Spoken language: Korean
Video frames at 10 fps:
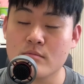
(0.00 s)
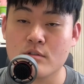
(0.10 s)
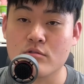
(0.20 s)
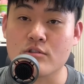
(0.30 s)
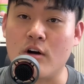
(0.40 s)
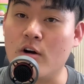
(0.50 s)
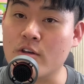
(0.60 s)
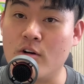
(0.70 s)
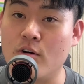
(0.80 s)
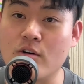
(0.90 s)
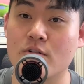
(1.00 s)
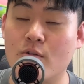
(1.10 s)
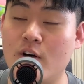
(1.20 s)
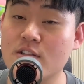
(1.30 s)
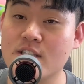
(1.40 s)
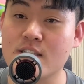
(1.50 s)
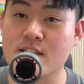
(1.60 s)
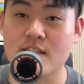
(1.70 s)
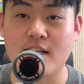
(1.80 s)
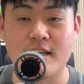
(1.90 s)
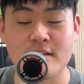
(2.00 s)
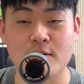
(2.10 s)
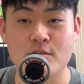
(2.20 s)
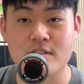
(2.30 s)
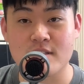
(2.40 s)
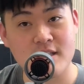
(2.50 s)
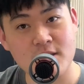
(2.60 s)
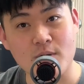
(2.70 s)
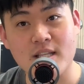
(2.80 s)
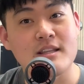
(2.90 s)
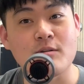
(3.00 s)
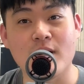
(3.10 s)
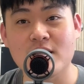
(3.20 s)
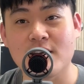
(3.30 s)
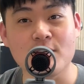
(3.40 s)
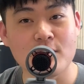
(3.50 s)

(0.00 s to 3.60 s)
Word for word: 그리고 석영 쿼츠라는 거를 쓰기도 한다고 하네요.